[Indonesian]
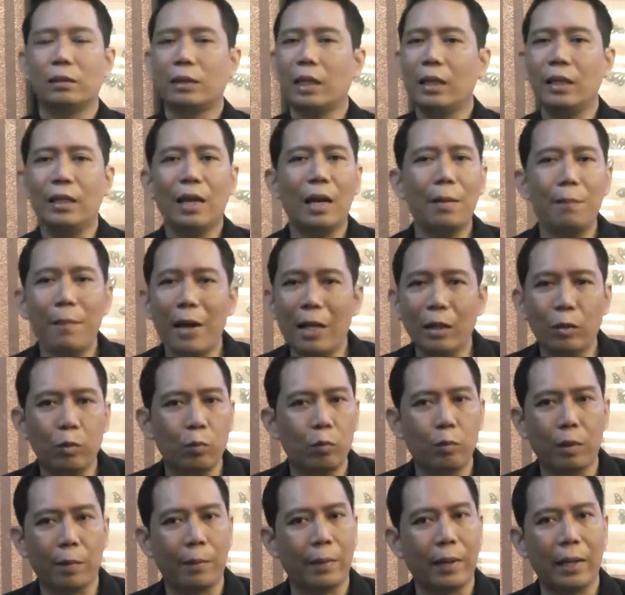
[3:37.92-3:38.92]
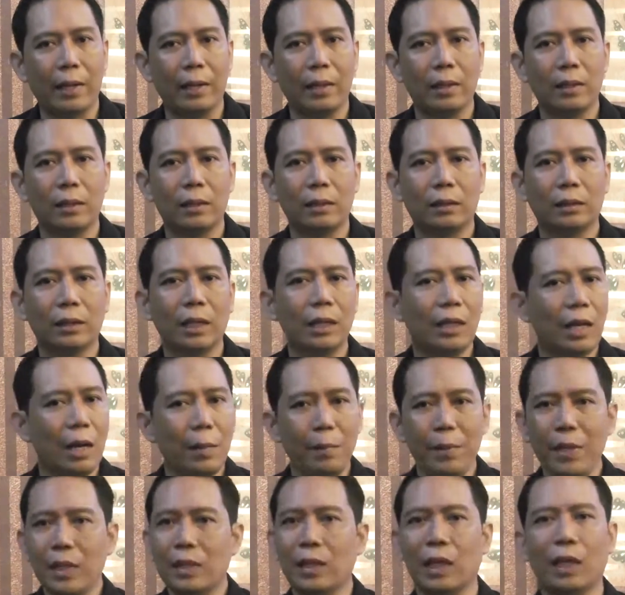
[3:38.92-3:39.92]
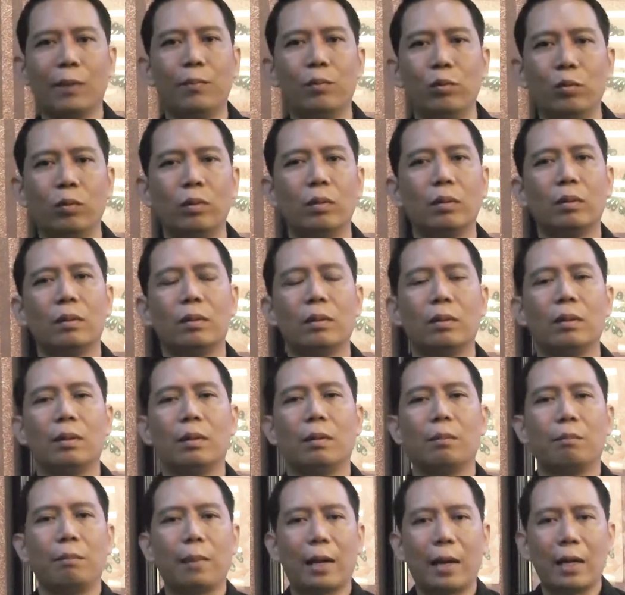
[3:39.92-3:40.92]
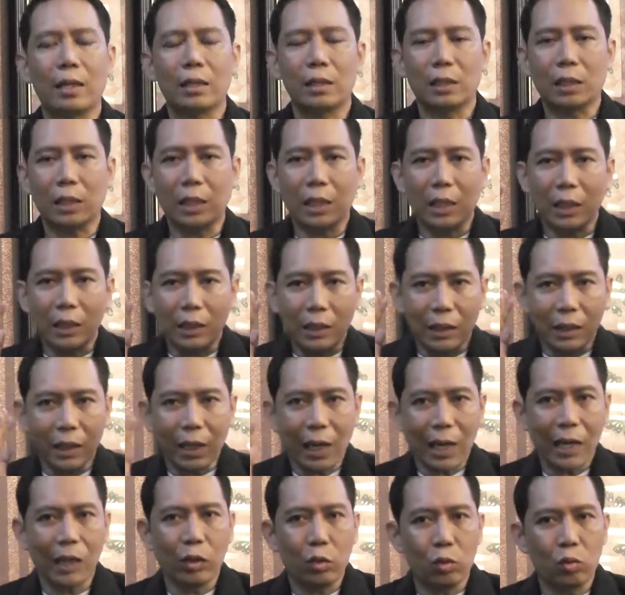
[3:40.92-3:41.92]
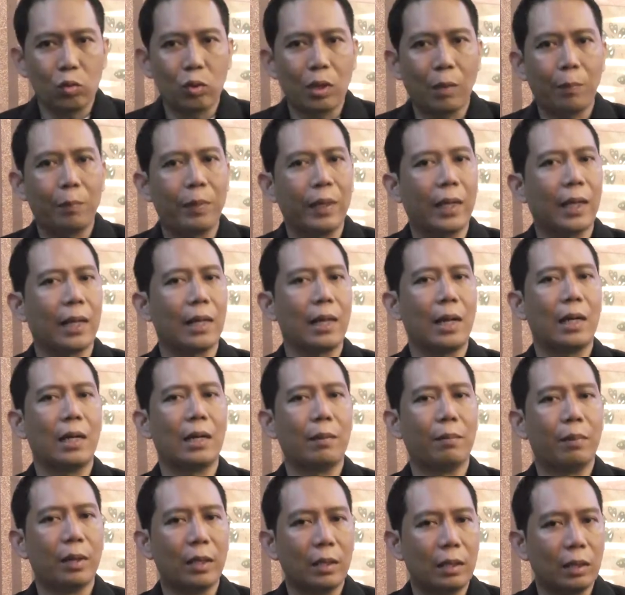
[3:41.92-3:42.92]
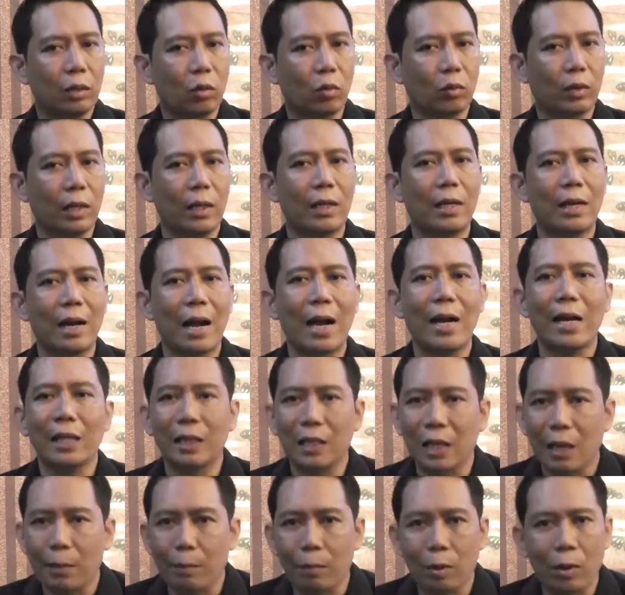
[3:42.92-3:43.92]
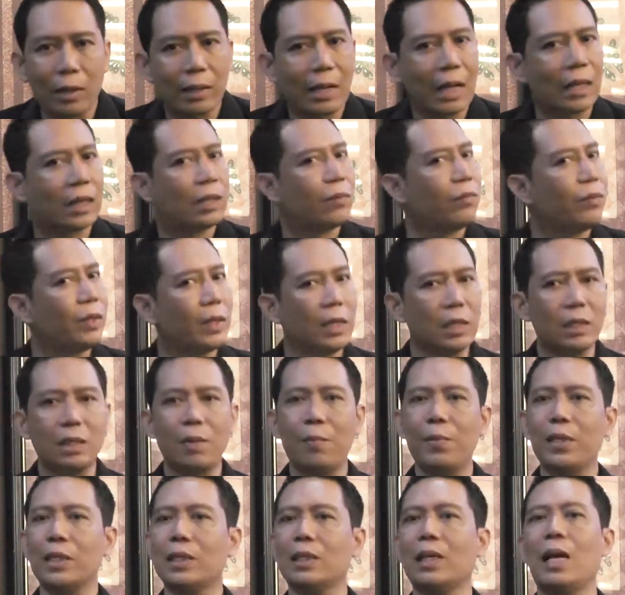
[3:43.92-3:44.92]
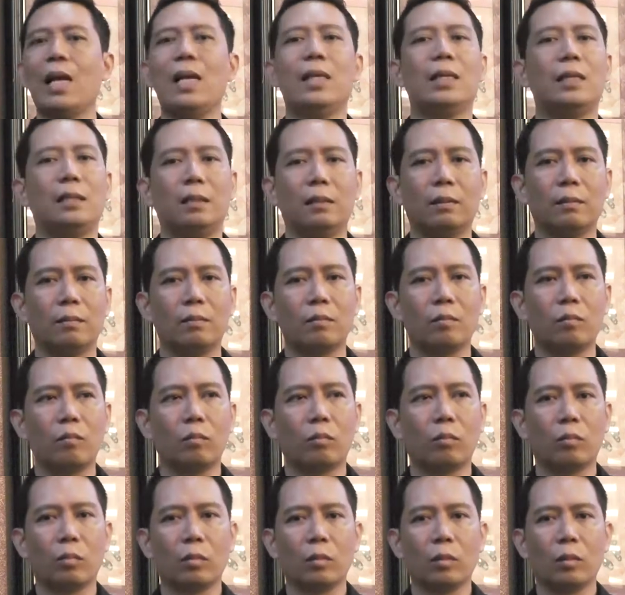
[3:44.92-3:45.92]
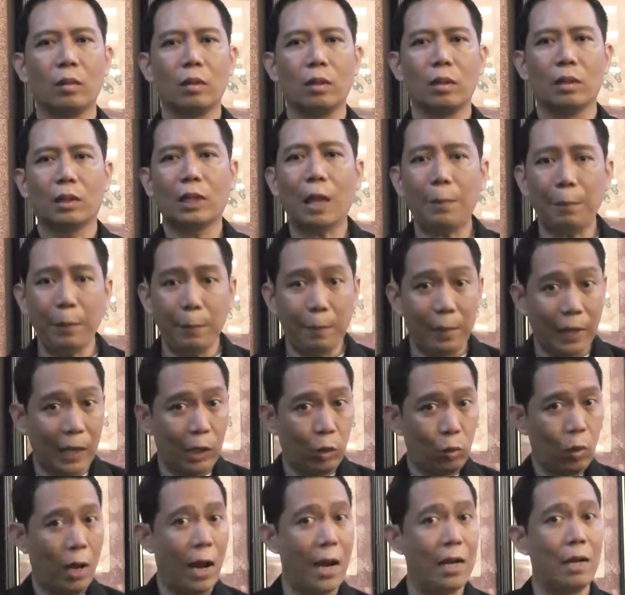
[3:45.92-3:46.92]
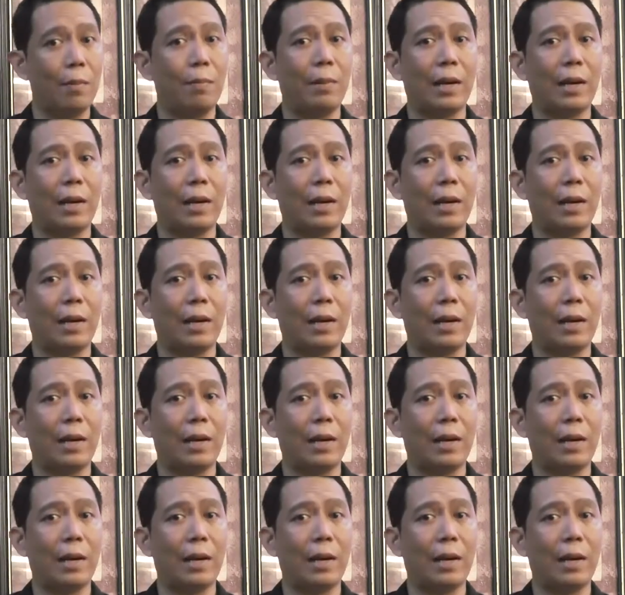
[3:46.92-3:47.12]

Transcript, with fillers: saya tidak mampu Bapak, saya tidak bisa Ibu. Maka seketika itu juga pikiran Anda berhenti total dan Anda tidak melakukan aktivitas sama sekali. Tapi begitu Anda